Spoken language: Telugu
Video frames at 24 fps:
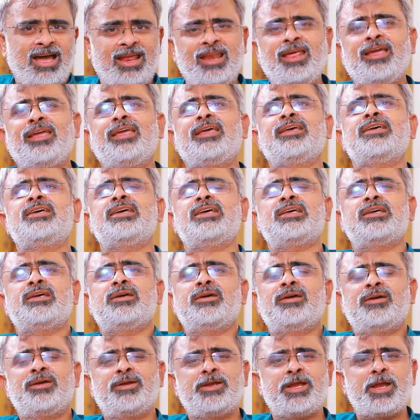అలాగే
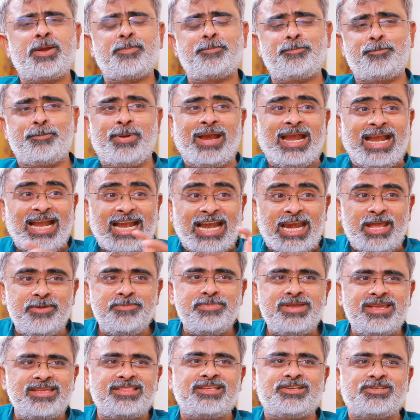పెళ్ళి
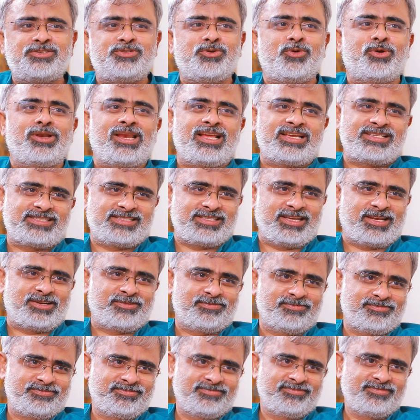మీద జోకులు వేస్తారు
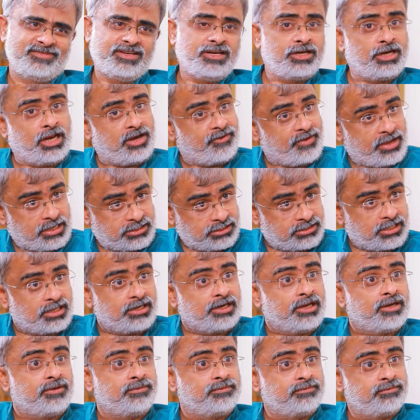నేను
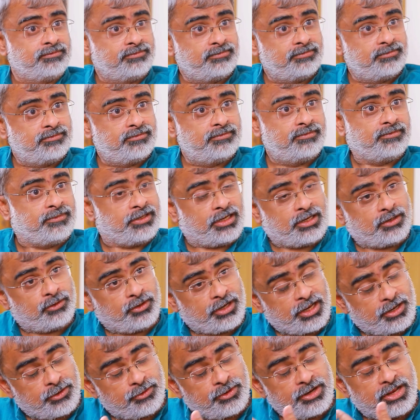వేస్తాను నేను నేను
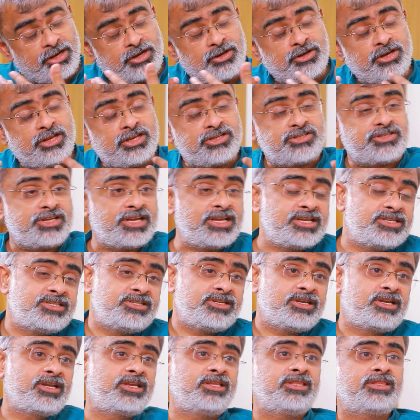నేను నేను నేను స్టేజ్
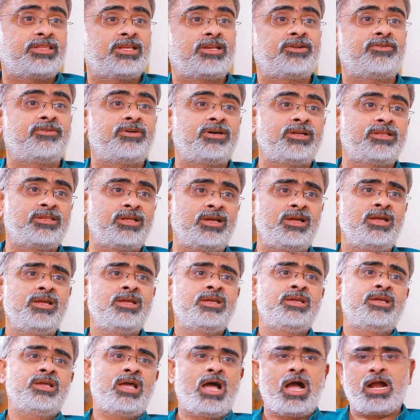ఎక్కిన తర్వాత
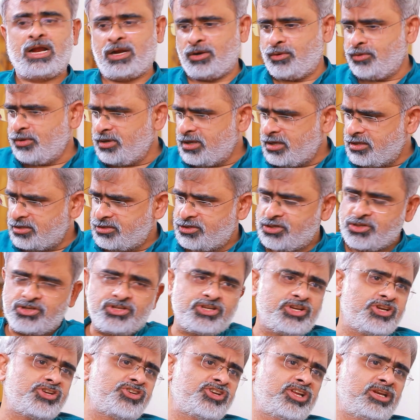అక్కడున్న
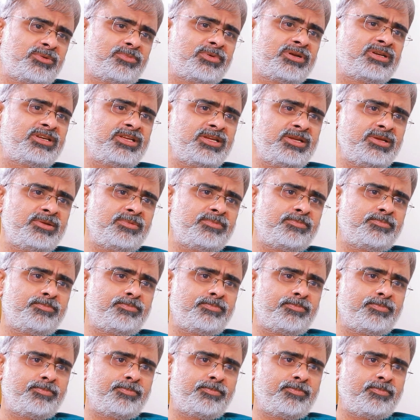సిచ్యుయేషన్ బట్టి
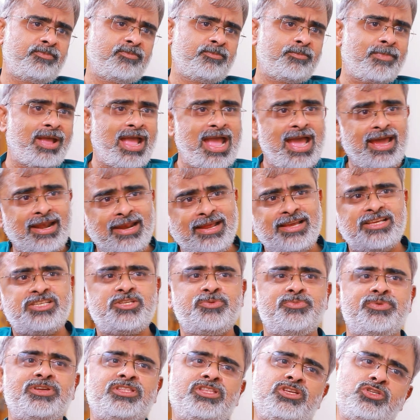
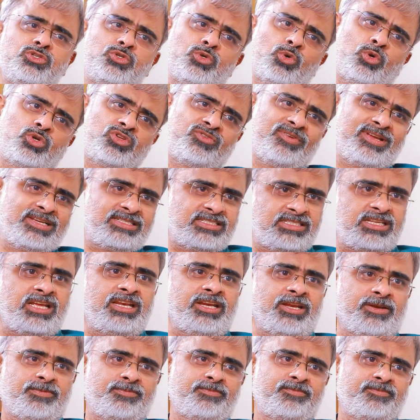మ్యారేజ్ మీద జోక్స్
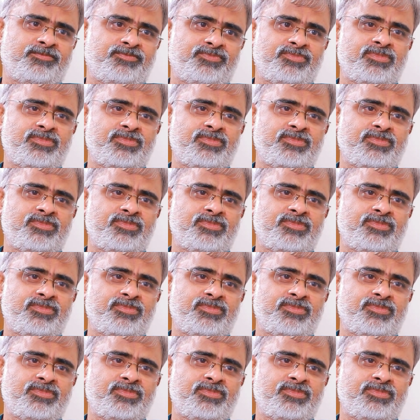వేస్తాను నేను